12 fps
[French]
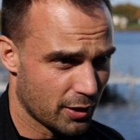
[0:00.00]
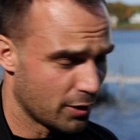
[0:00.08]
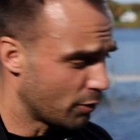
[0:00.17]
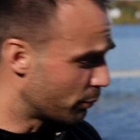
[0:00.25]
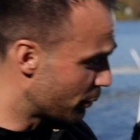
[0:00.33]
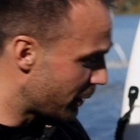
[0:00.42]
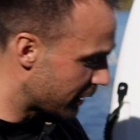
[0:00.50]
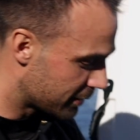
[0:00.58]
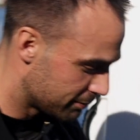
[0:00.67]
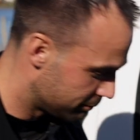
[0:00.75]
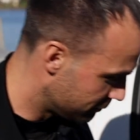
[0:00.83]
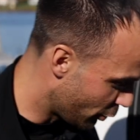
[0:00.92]
on peut mettre
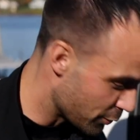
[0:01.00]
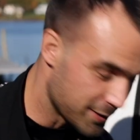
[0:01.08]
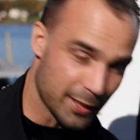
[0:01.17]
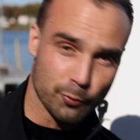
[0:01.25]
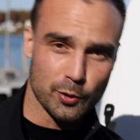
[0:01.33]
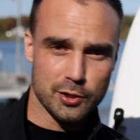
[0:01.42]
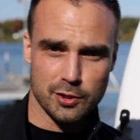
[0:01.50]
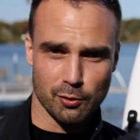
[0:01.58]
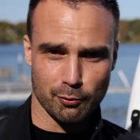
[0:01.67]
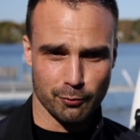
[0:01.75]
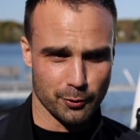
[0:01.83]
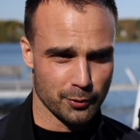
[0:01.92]
un sandwich si
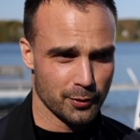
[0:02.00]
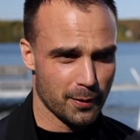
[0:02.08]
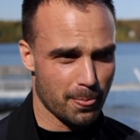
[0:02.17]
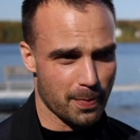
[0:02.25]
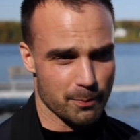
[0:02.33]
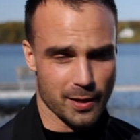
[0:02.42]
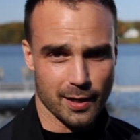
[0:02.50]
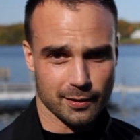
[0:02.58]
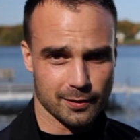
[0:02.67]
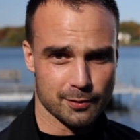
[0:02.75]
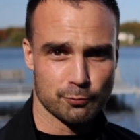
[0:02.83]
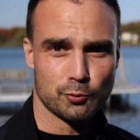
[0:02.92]
on veut, mais
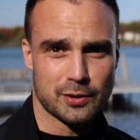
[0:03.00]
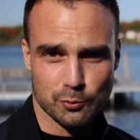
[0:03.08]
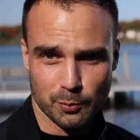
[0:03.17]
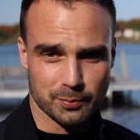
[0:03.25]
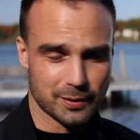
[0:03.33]
attendez-vous qu'il soit